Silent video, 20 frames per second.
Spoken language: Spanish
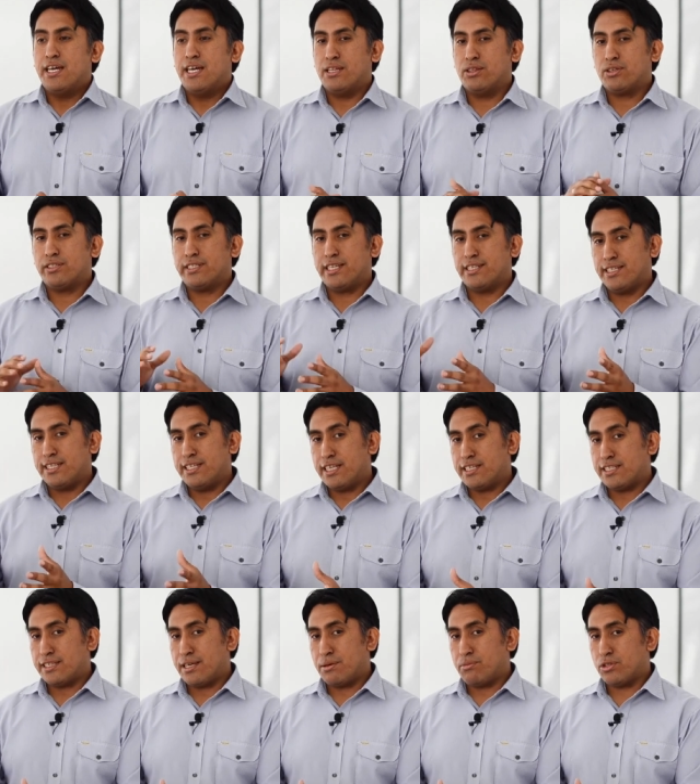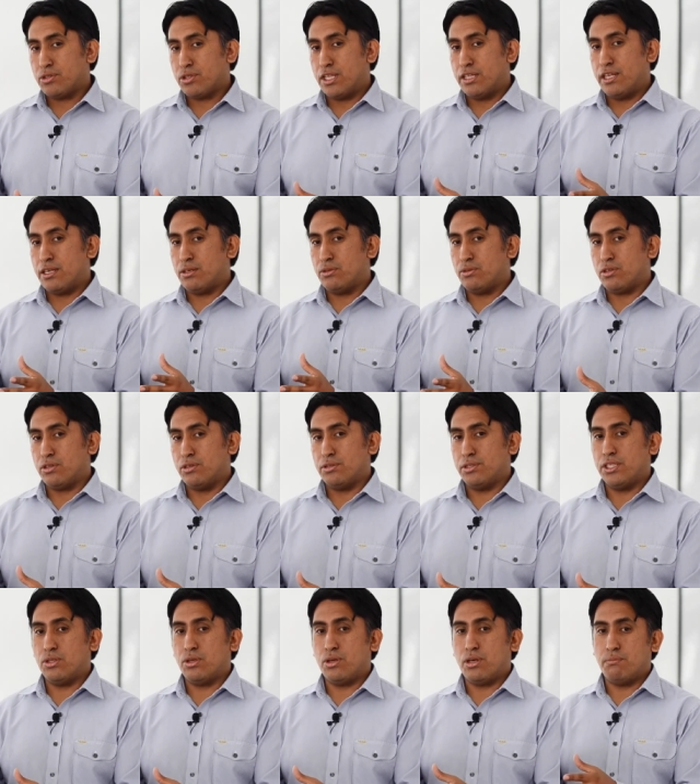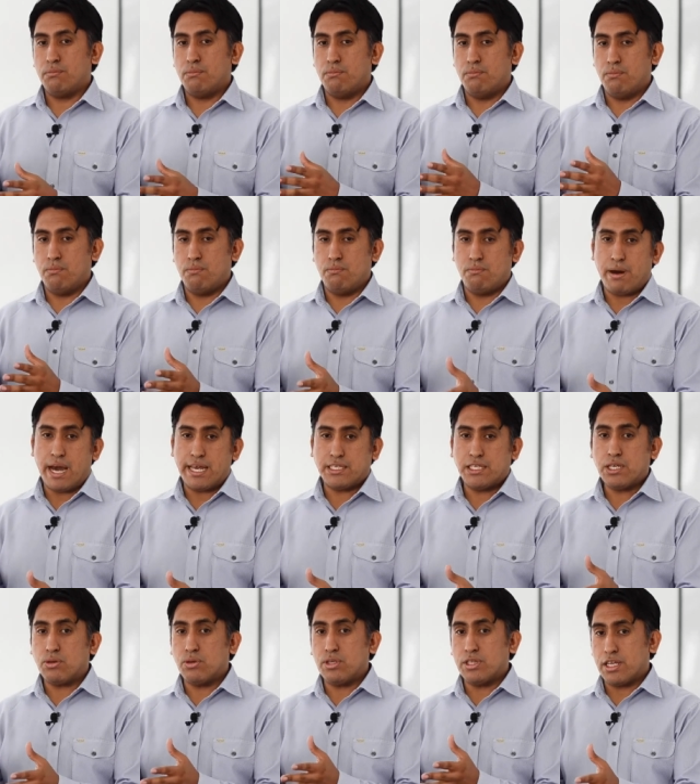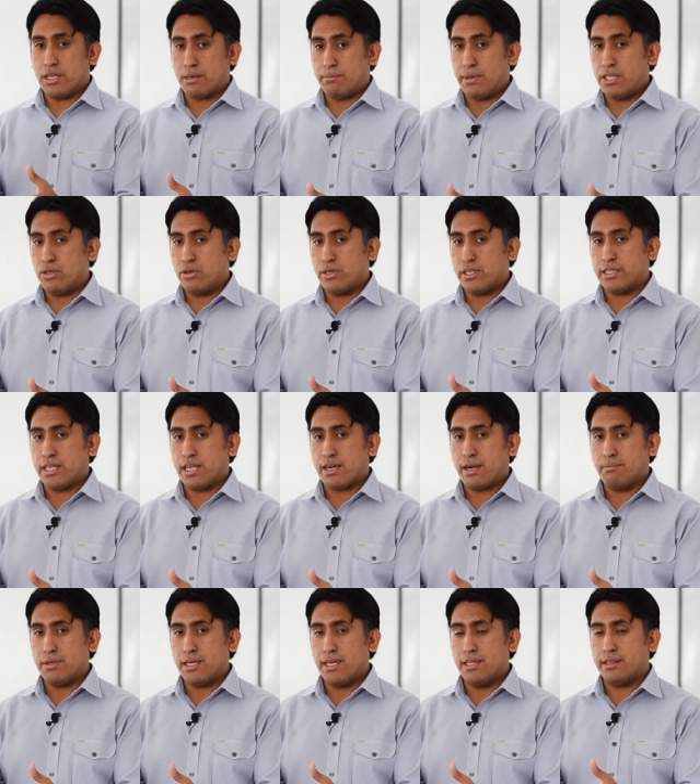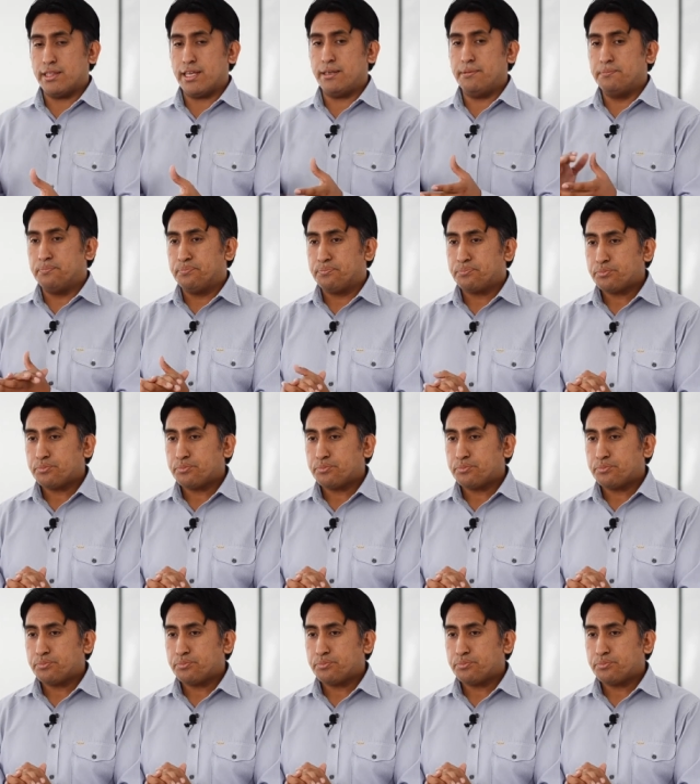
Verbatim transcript: Entonces sí necesitamos tener un conocimiento básico, intermedio de esta herramienta